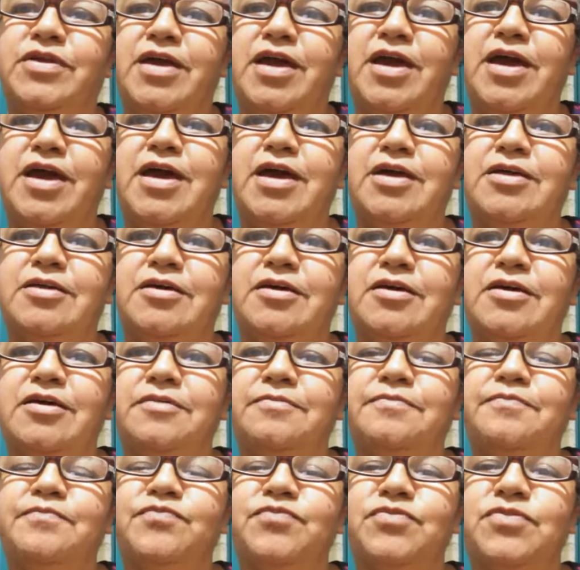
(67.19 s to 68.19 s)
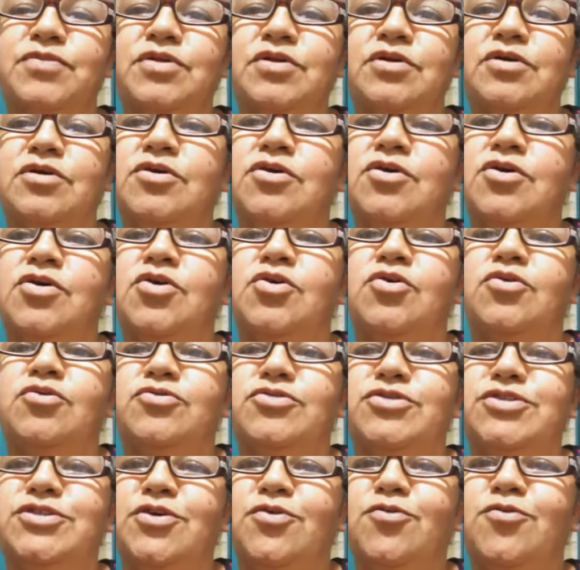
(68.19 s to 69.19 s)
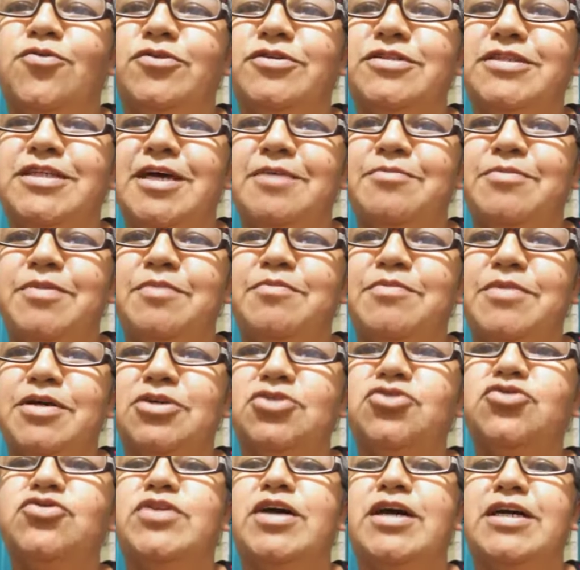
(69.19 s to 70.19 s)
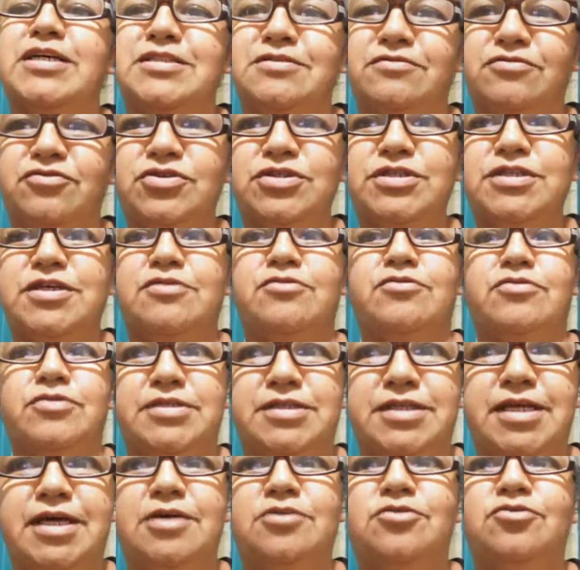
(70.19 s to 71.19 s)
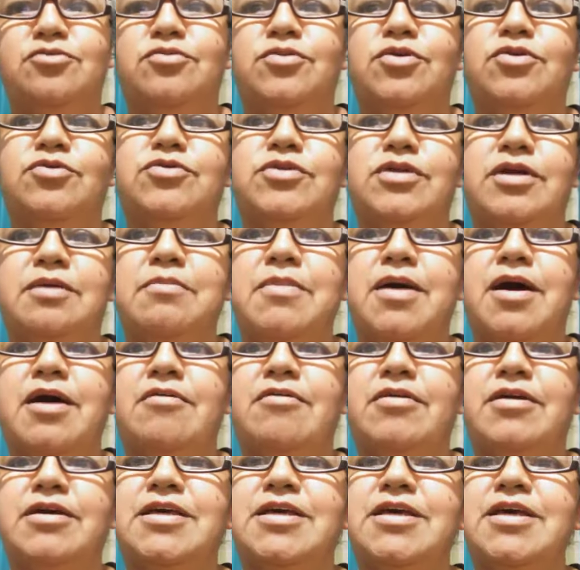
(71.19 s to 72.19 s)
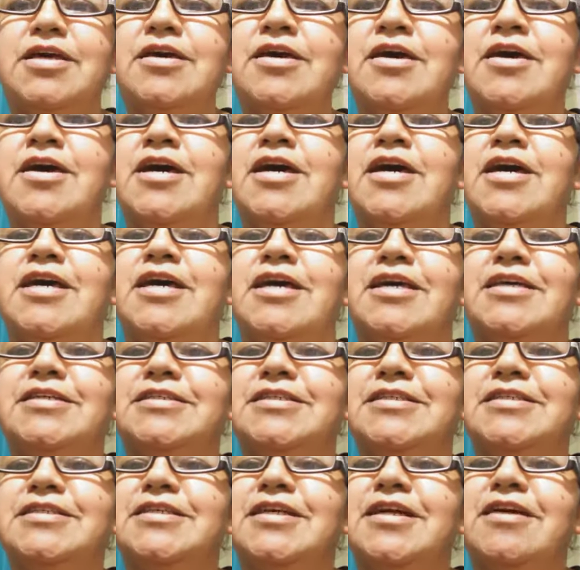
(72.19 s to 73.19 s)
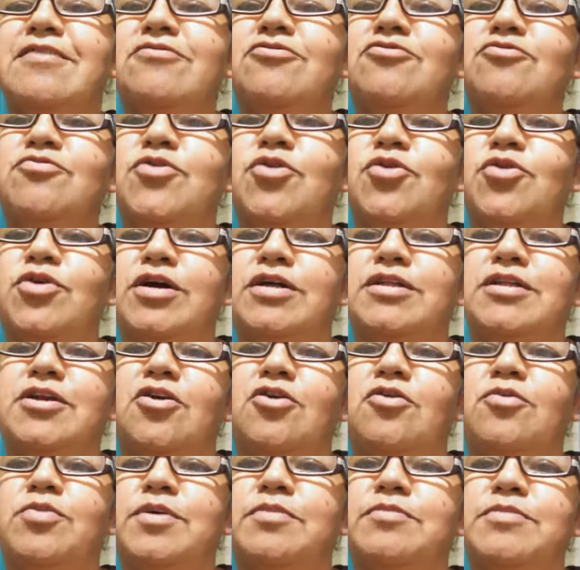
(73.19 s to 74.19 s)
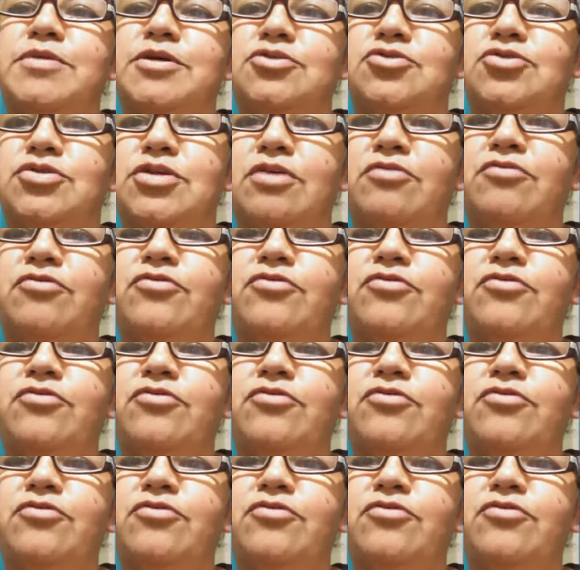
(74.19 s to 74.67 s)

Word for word: É, o seu gostei para me ajudar se você gostar do meu trabalho aqui e se inscreva no meu canal para me ajudar.